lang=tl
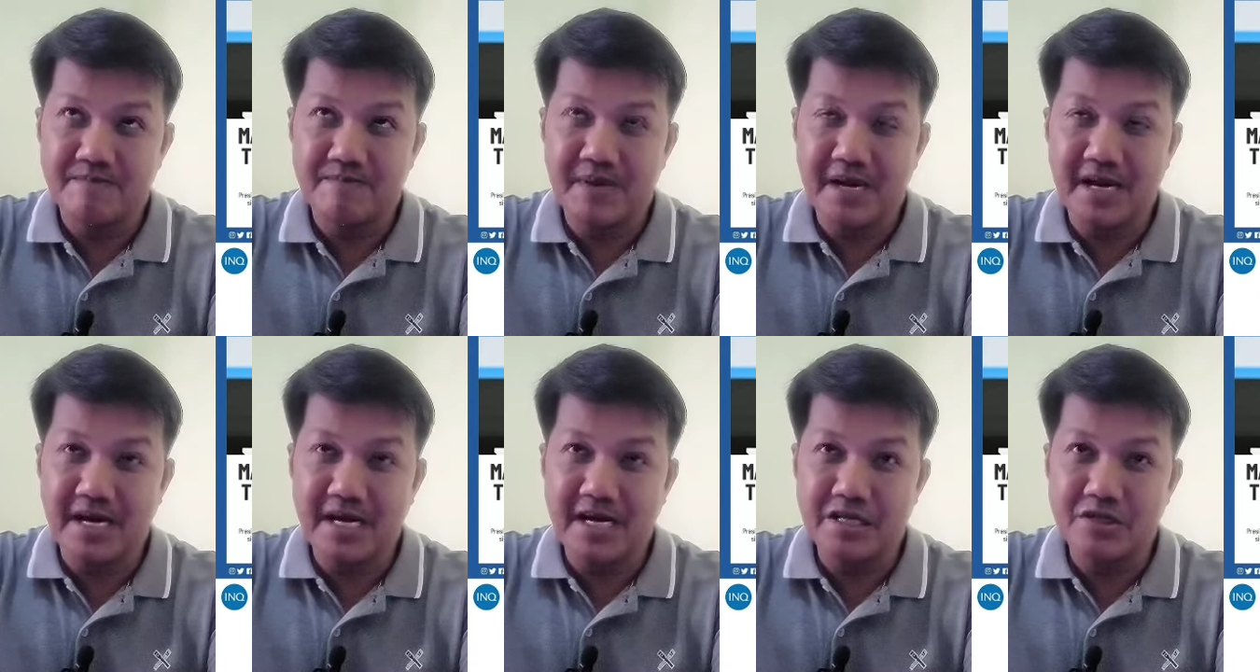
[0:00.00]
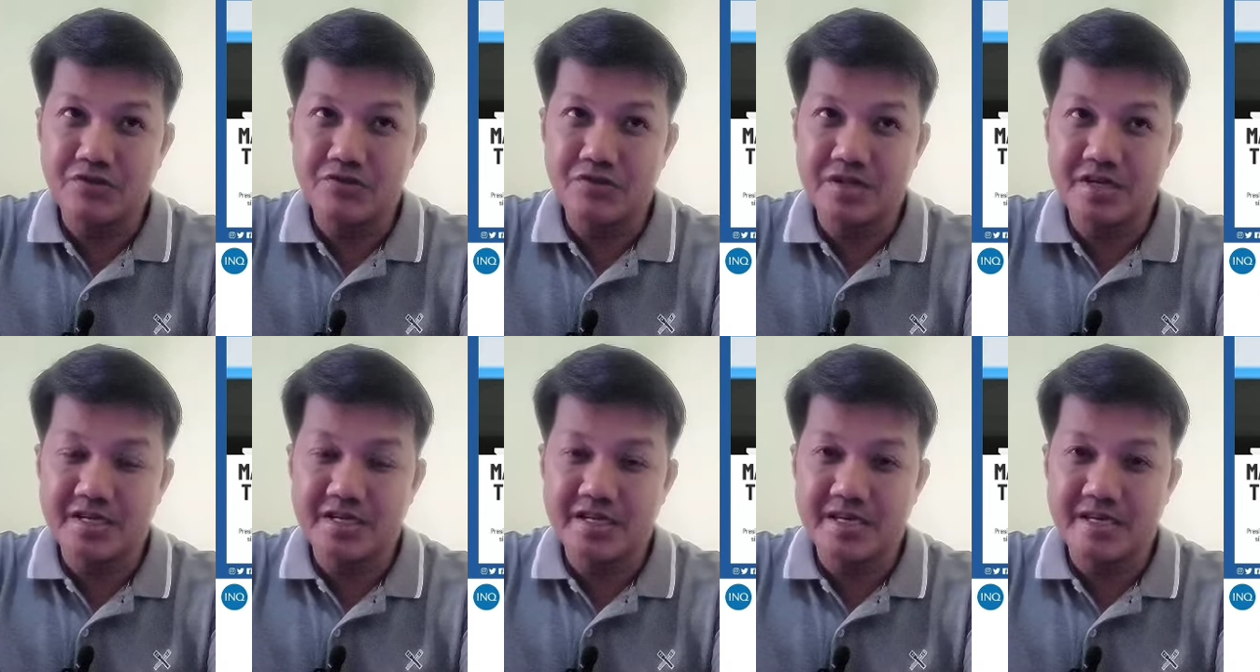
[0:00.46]
paano
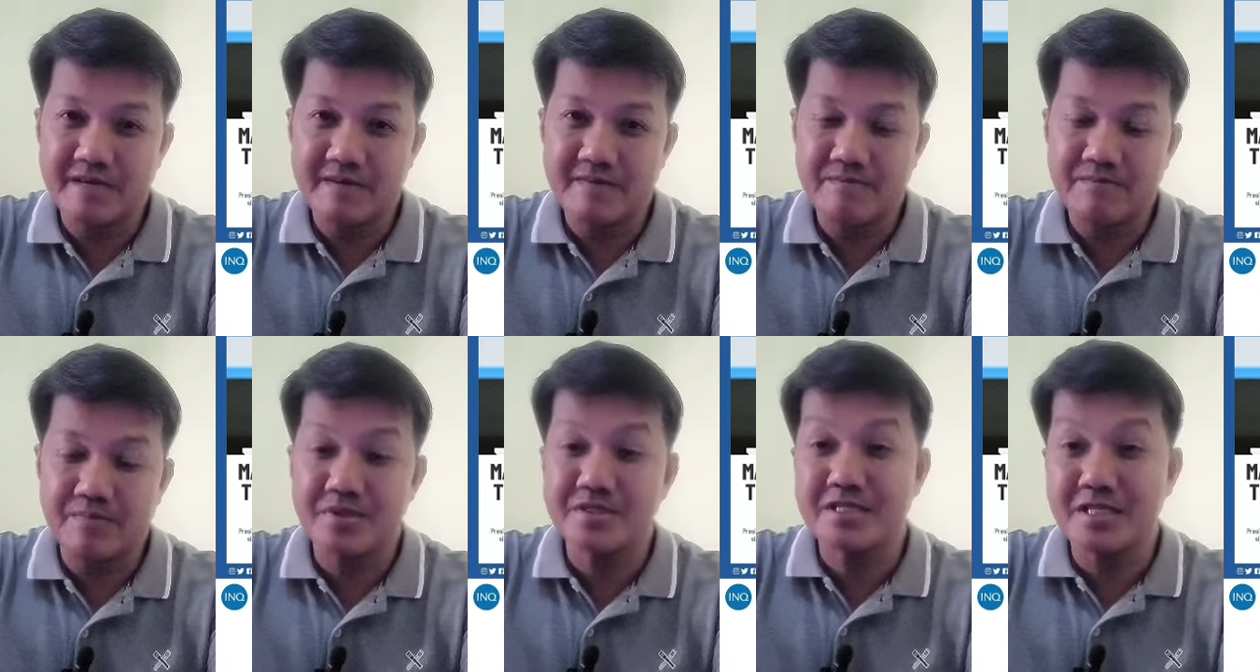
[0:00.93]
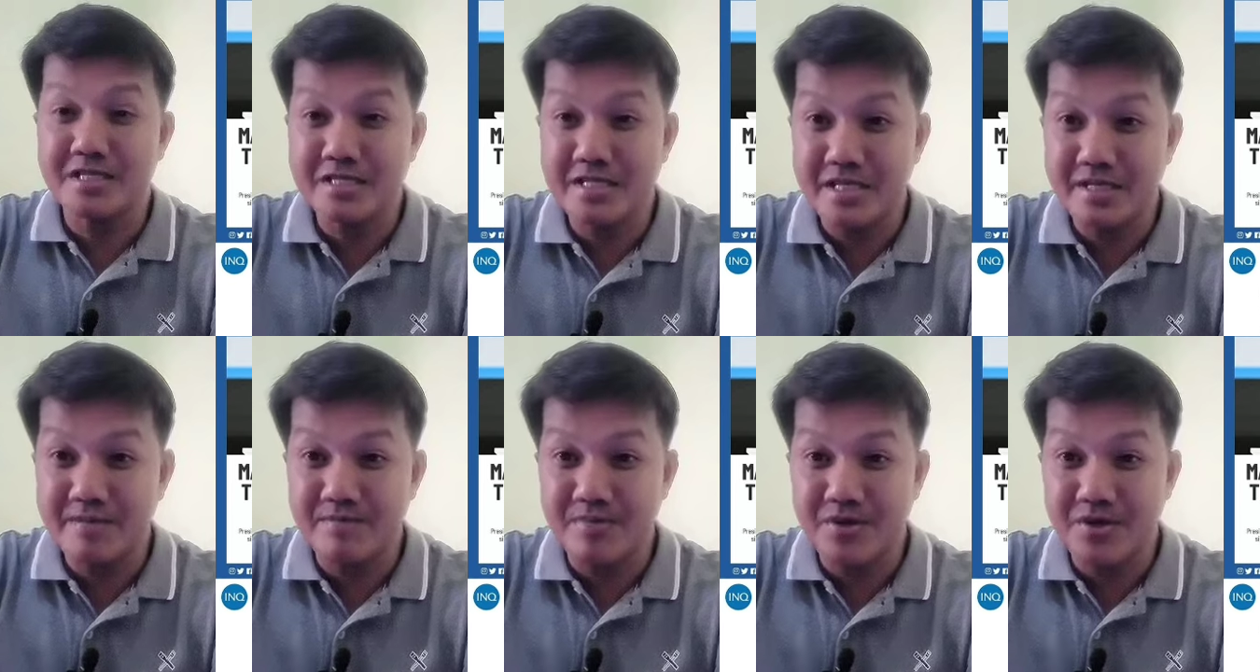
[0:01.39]
naging
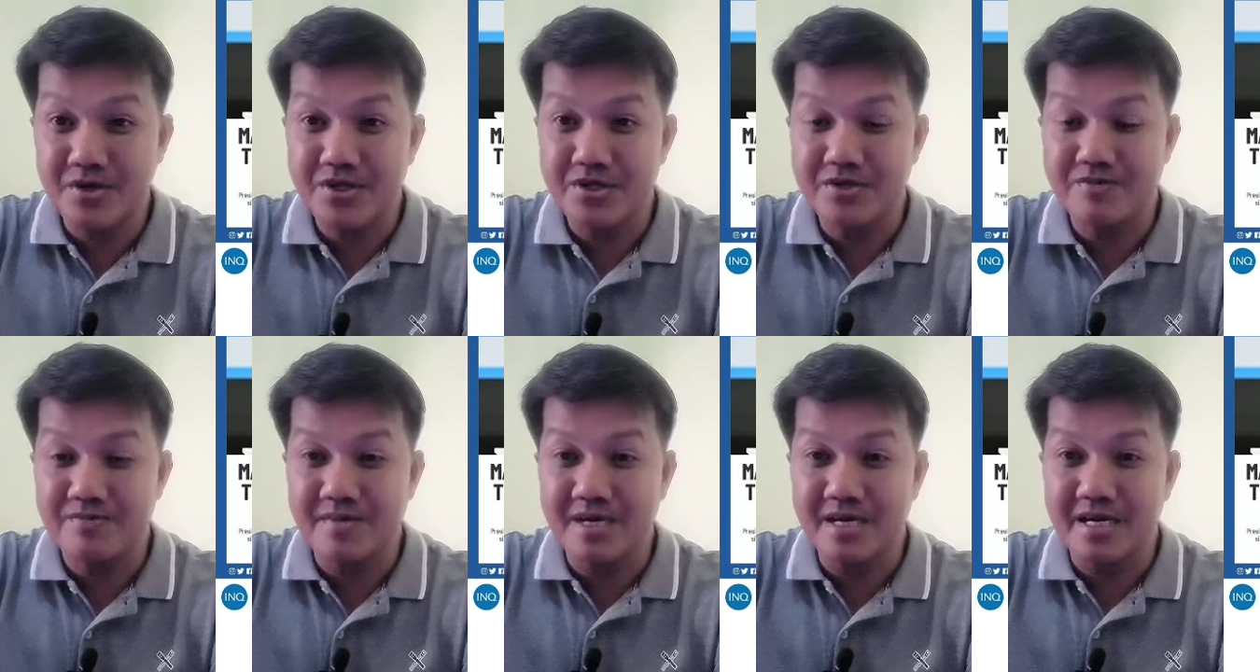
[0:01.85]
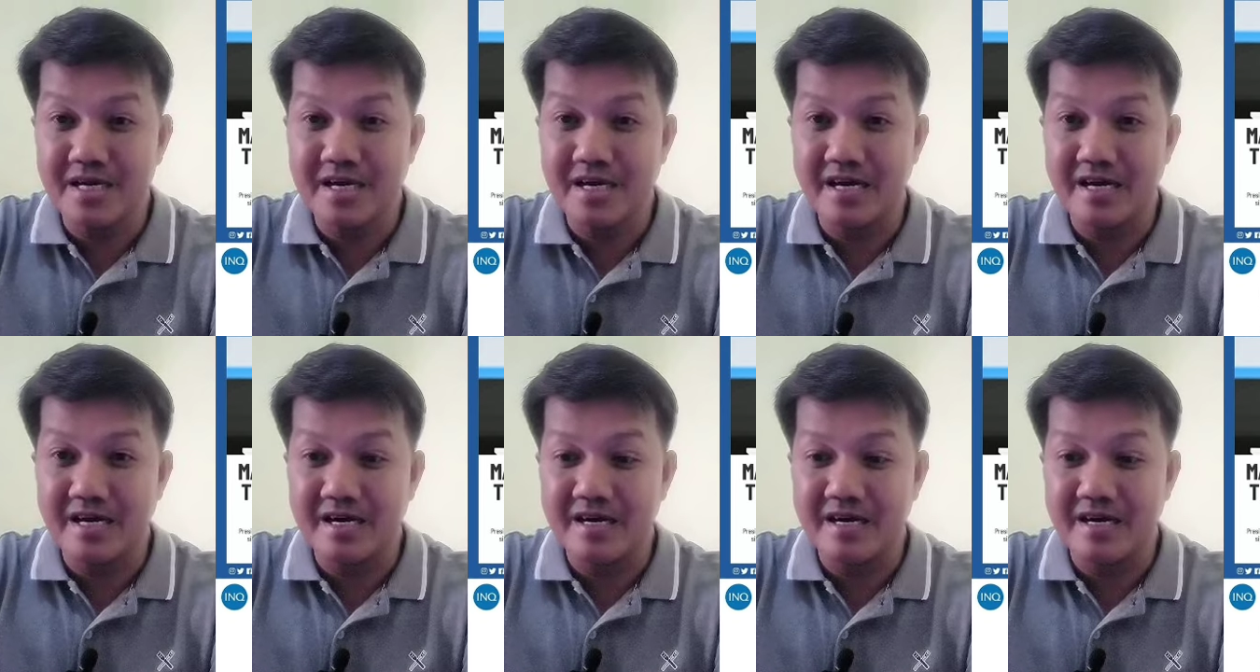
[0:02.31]
positibo yung mga